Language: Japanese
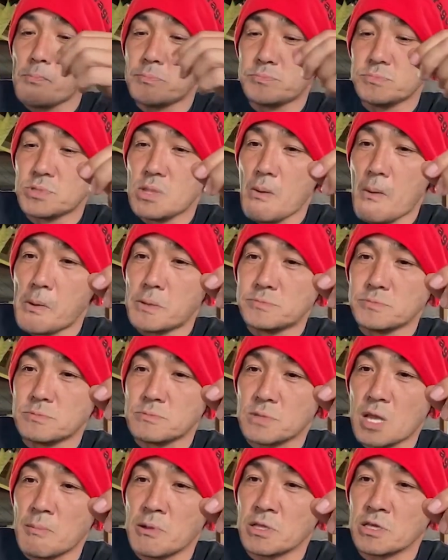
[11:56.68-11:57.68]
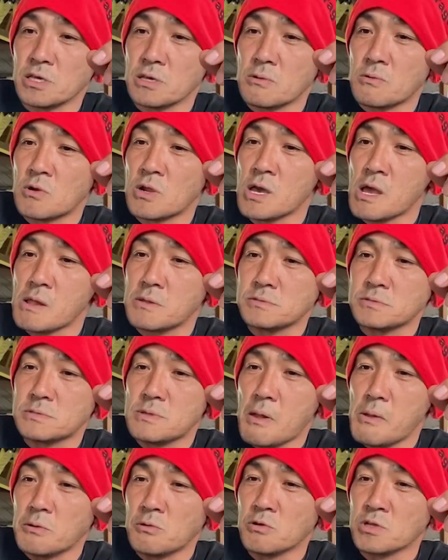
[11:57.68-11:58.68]
玉ねぎな玉ねぎこれ
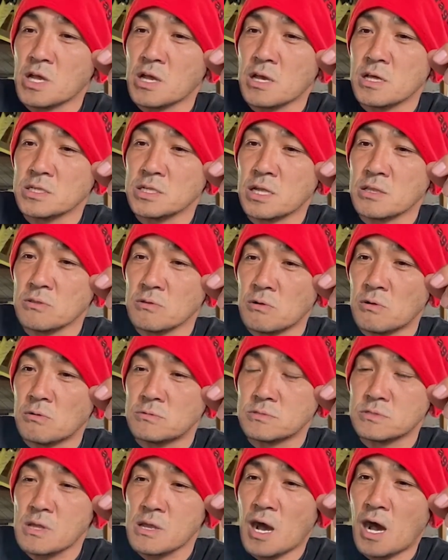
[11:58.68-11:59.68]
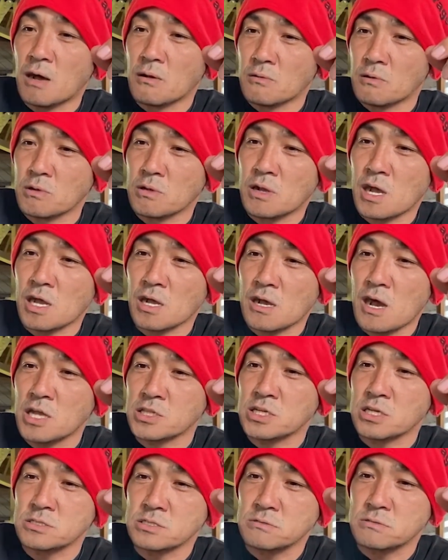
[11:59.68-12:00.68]
大分県産のか、うん、俺か母ちゃんが